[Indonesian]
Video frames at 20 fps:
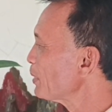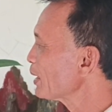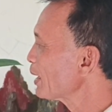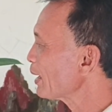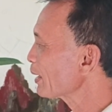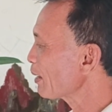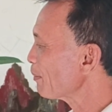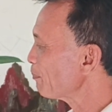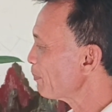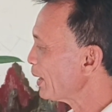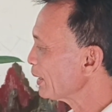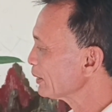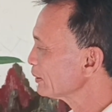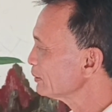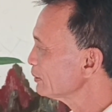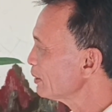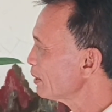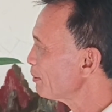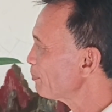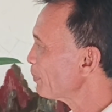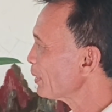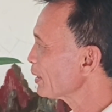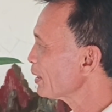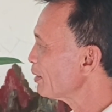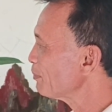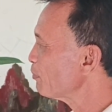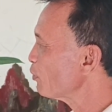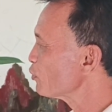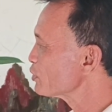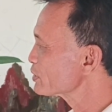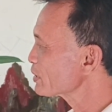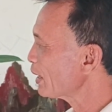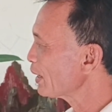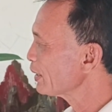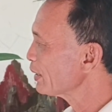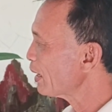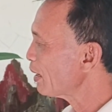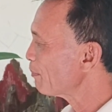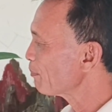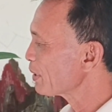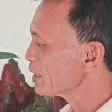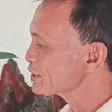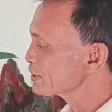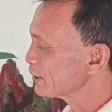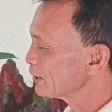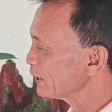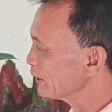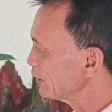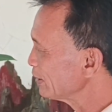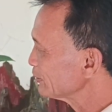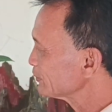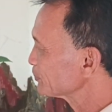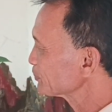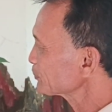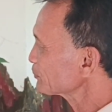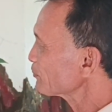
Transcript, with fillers: penggarapan pada bonsai amplas ini.